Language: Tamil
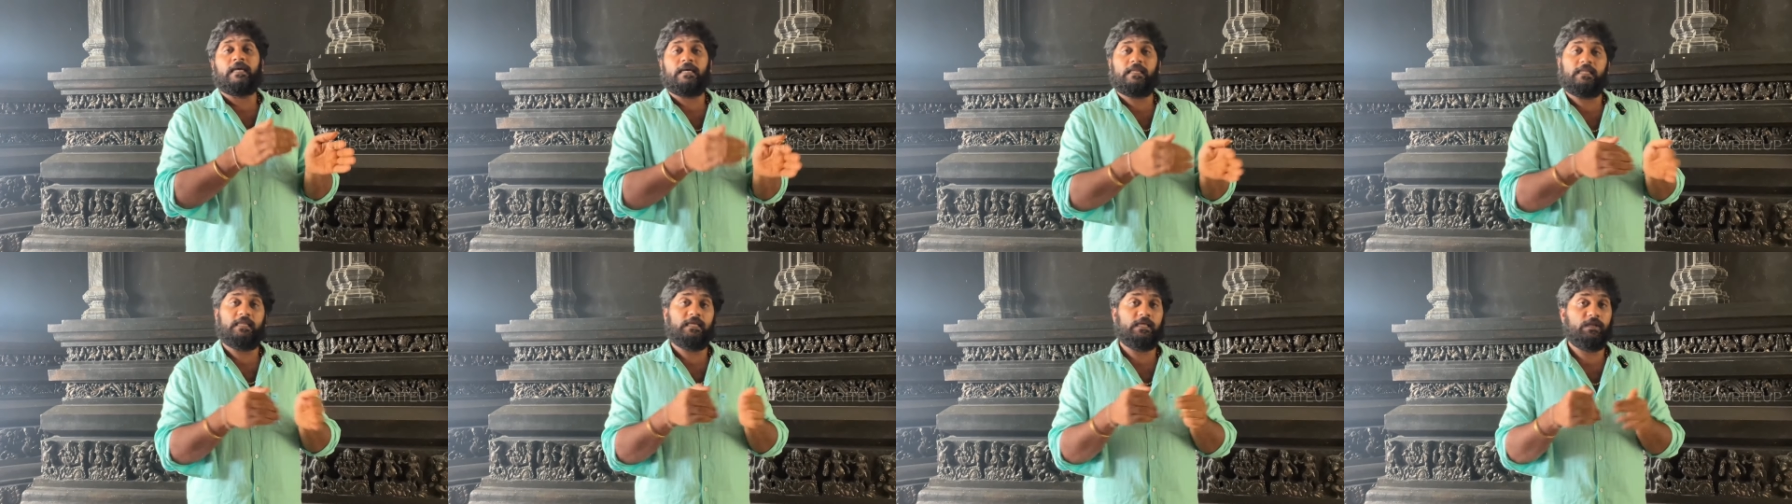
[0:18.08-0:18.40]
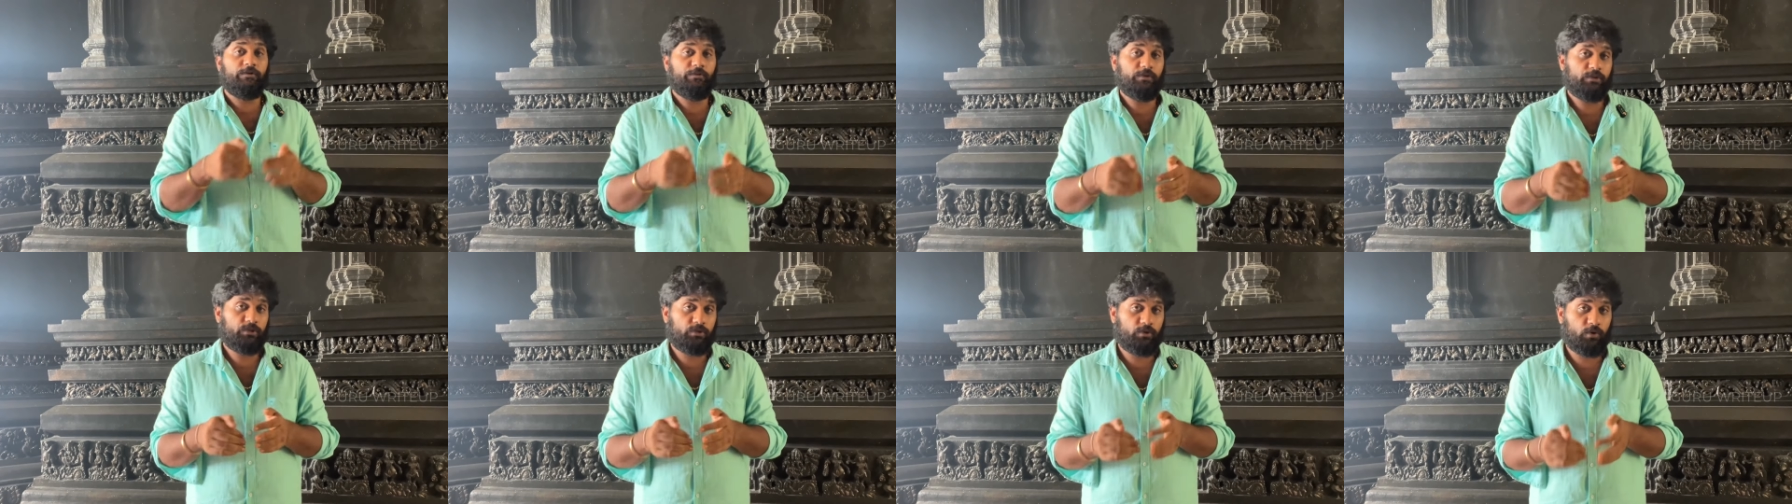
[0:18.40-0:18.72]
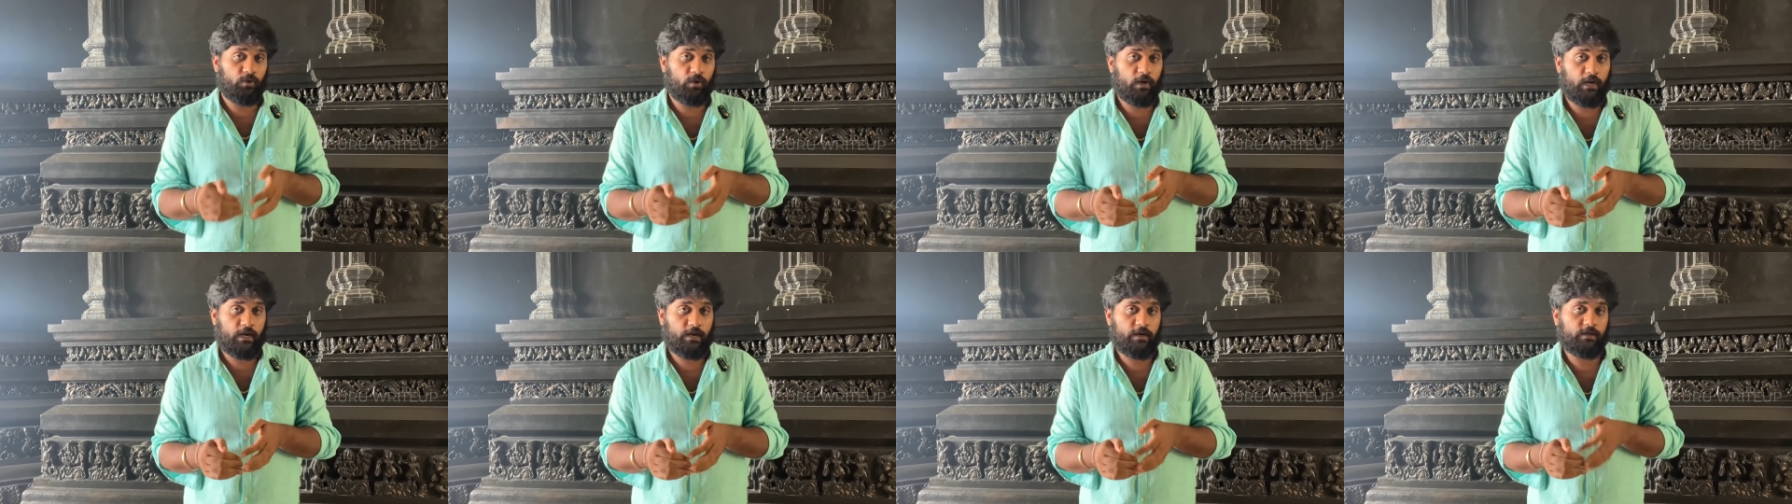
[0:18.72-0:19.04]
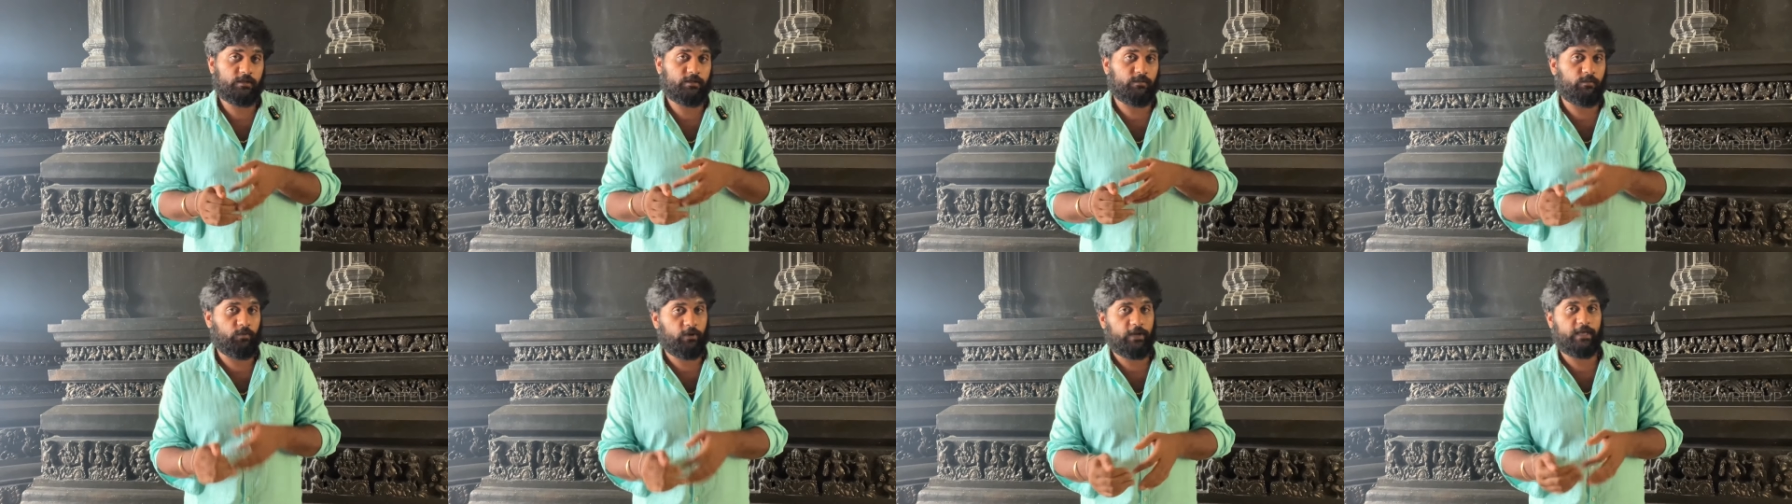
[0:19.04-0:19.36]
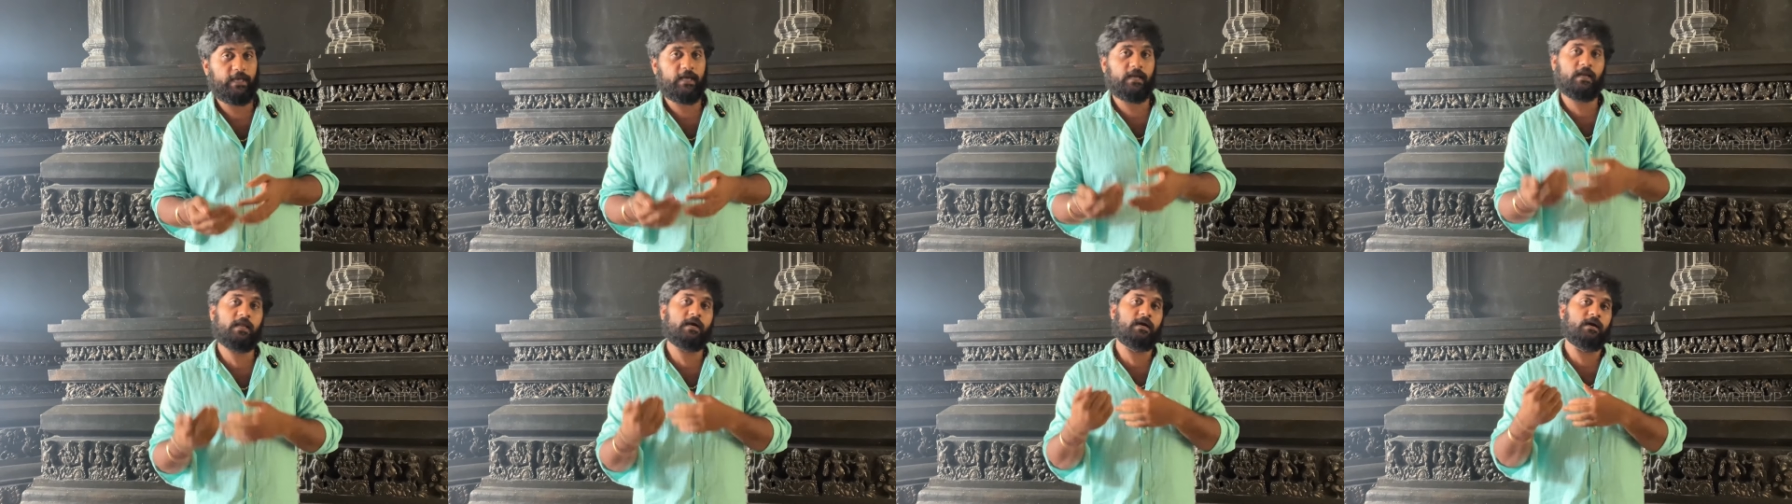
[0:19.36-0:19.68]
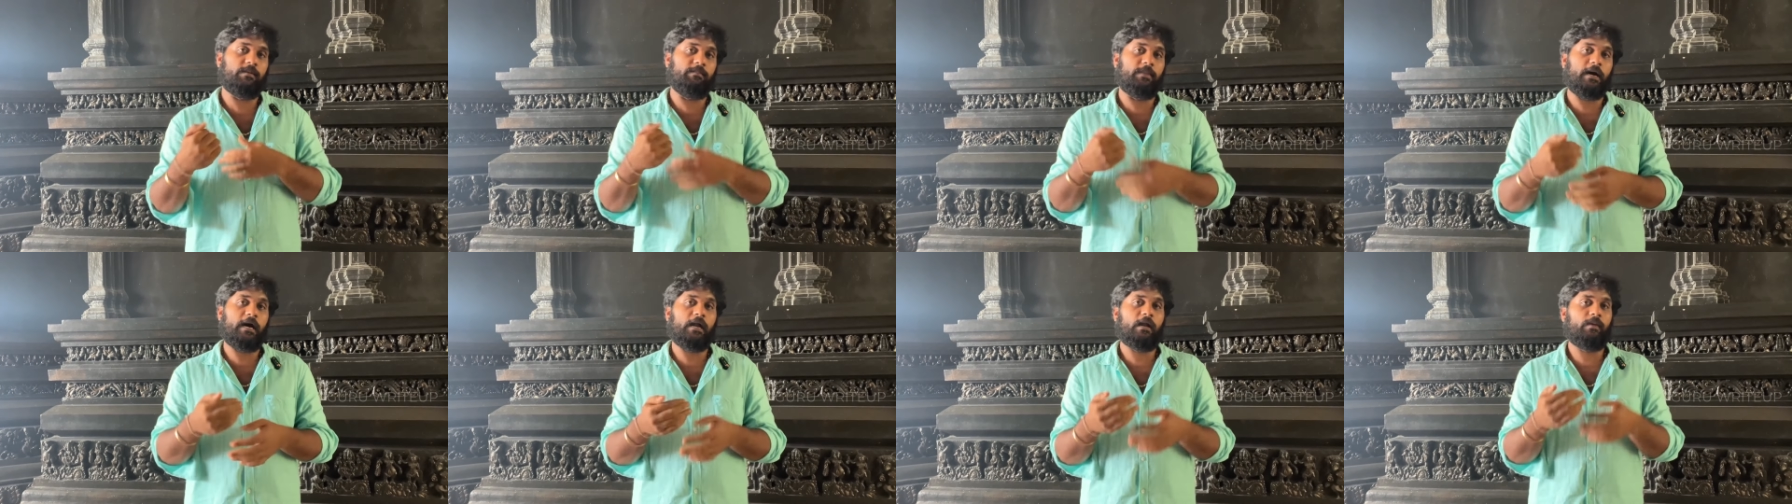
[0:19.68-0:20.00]
இது இருபத்தோராவது முறையாக
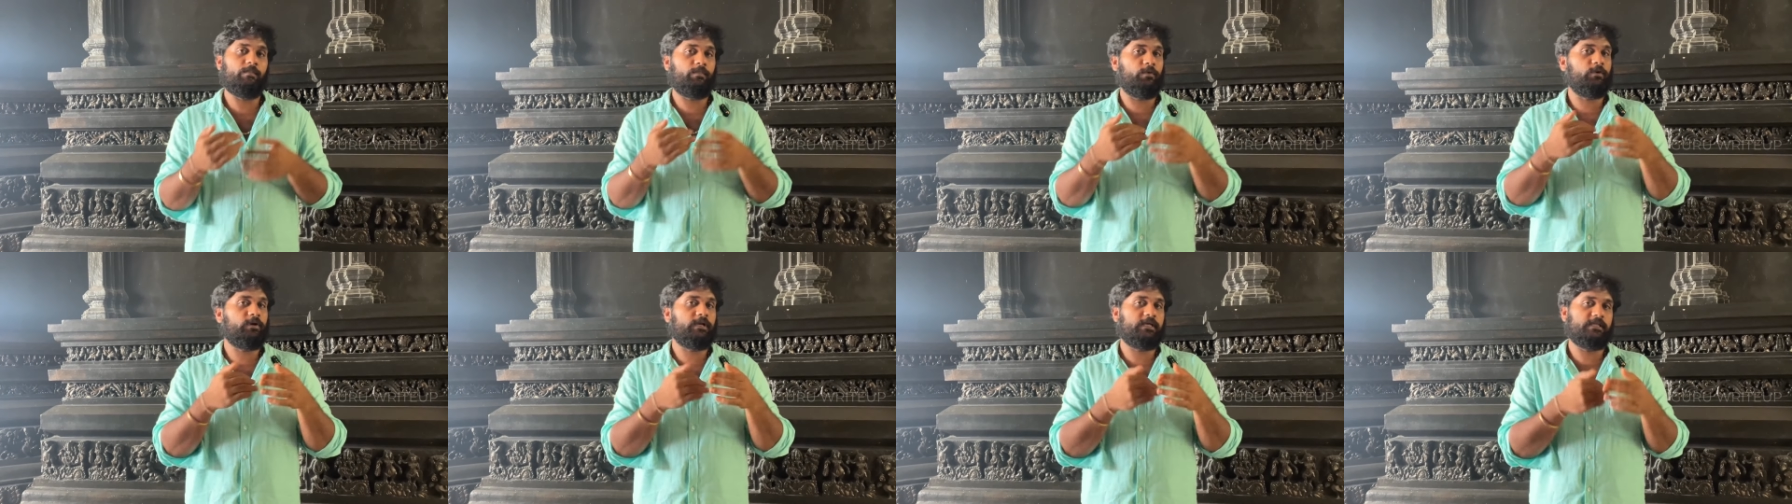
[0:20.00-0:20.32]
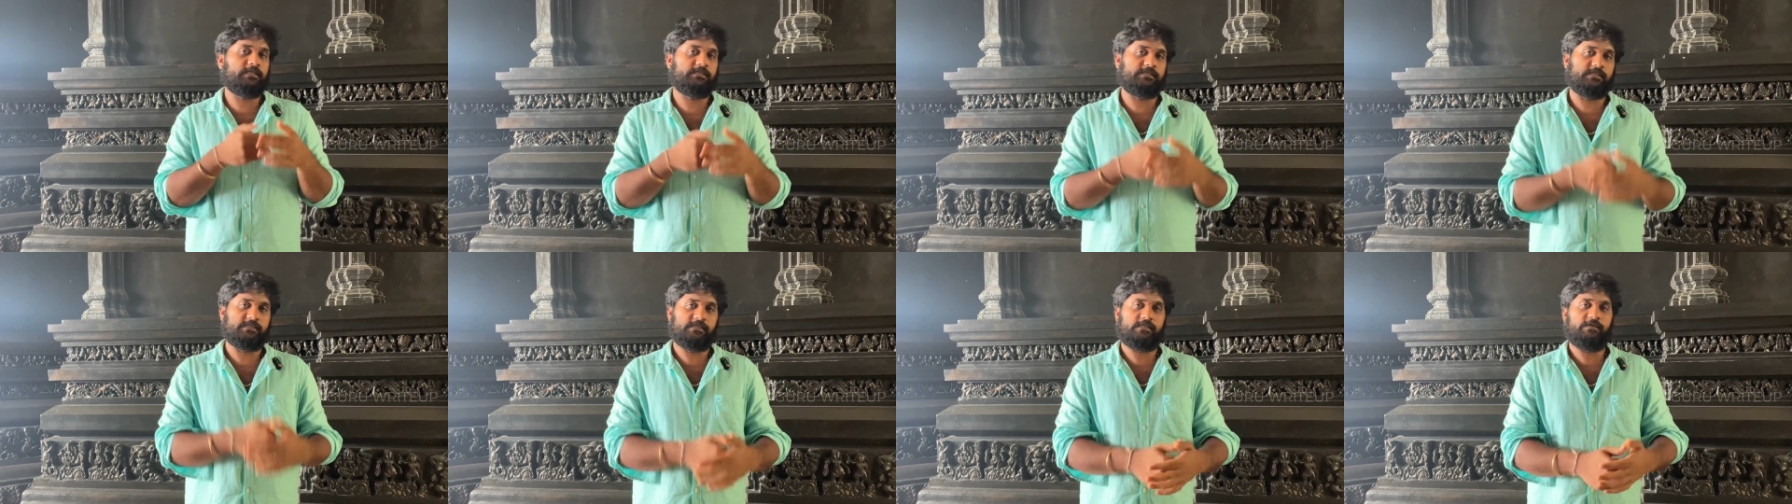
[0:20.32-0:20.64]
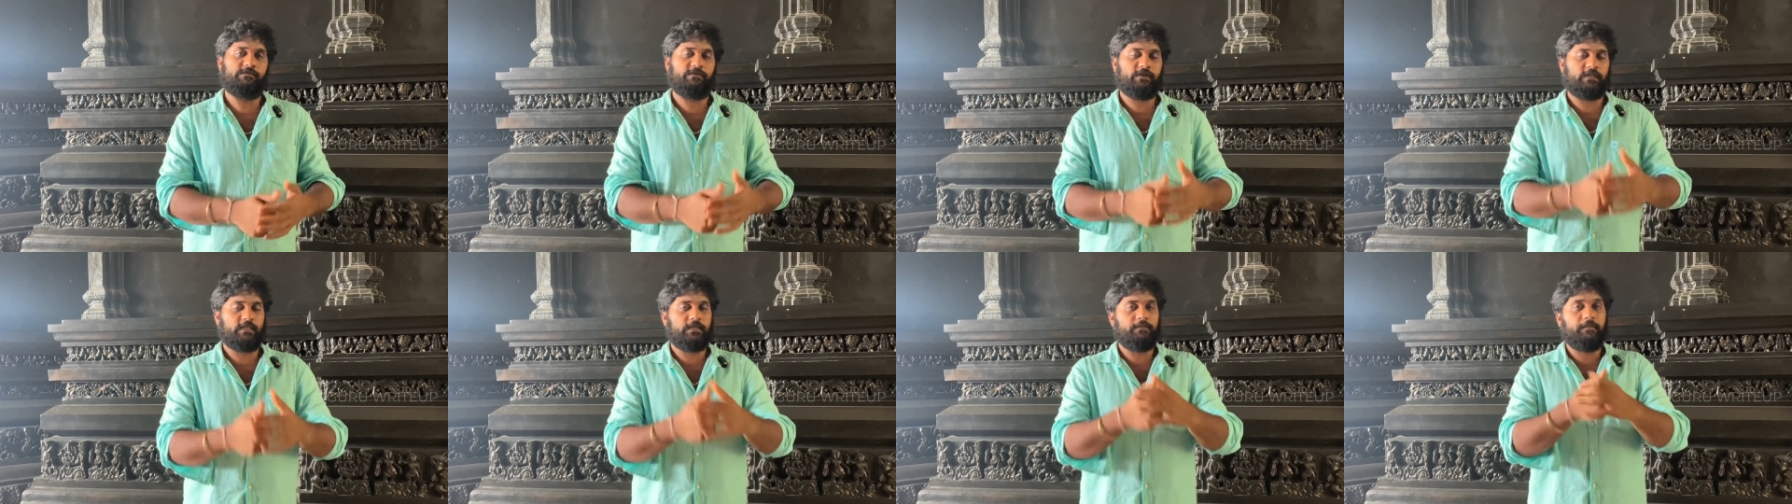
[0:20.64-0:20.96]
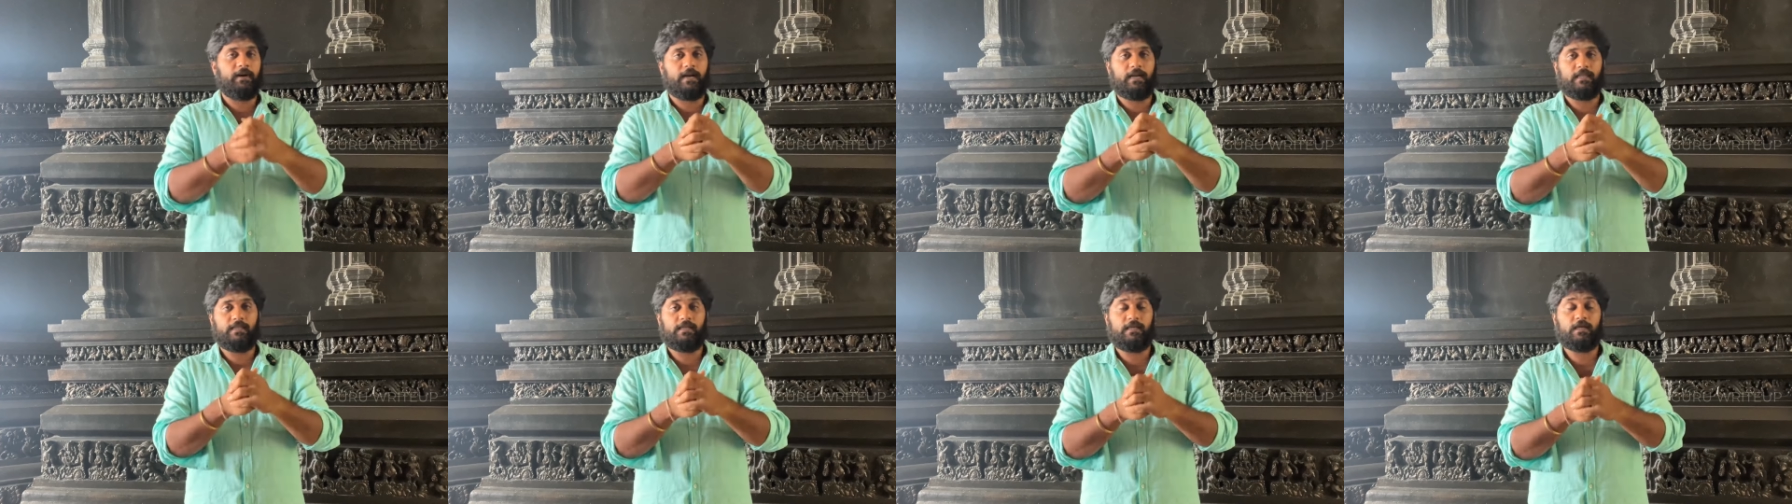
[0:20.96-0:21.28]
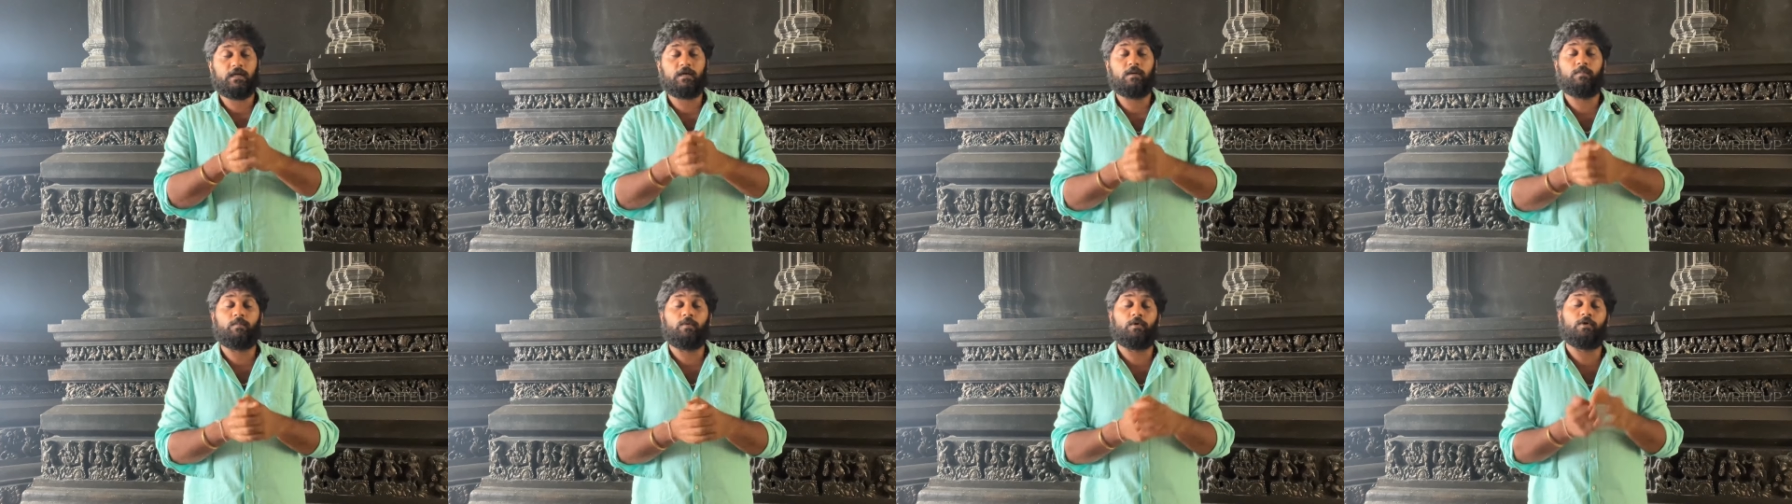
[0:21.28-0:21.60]
நாங்கள் மாலை போட்டு அந்த சஷ்டி விரதமானது இருக்க